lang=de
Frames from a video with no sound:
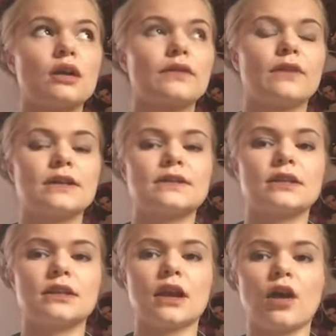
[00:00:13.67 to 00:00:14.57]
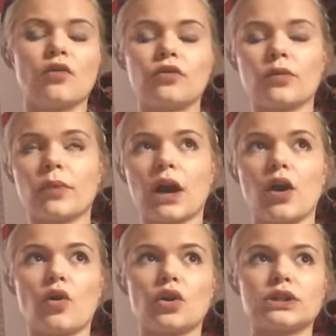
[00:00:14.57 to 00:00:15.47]
quasi
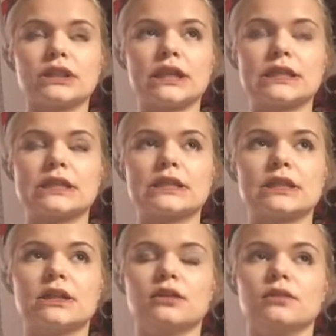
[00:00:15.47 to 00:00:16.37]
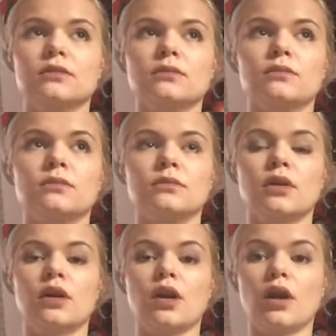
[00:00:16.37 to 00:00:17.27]
aufgebraucht jetzt im
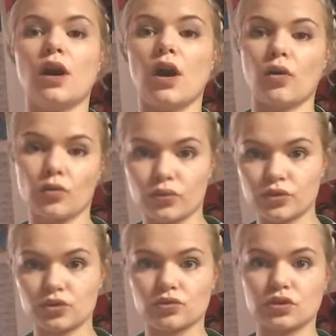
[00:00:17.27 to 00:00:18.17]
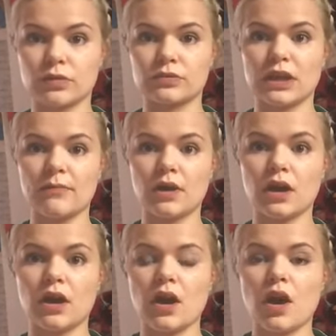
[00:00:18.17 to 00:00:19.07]
August und
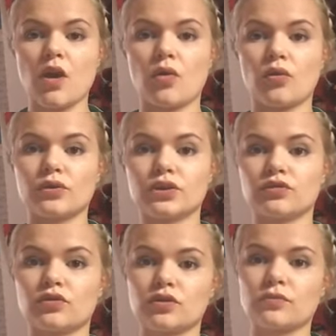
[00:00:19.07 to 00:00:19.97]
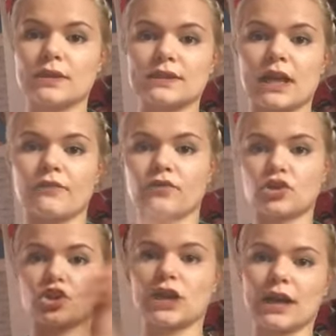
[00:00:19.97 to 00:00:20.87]
September und ich würde mal sagen, wir
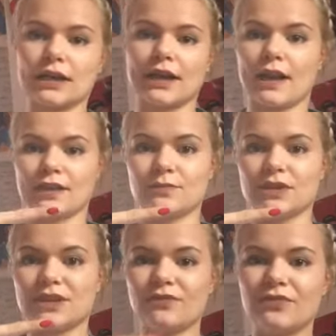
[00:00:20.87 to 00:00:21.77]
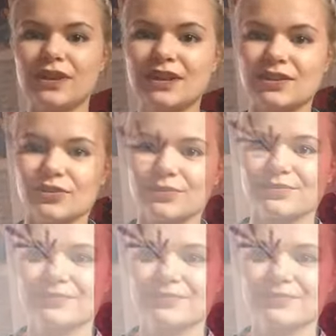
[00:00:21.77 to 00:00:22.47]
starten gleich mit dem Video.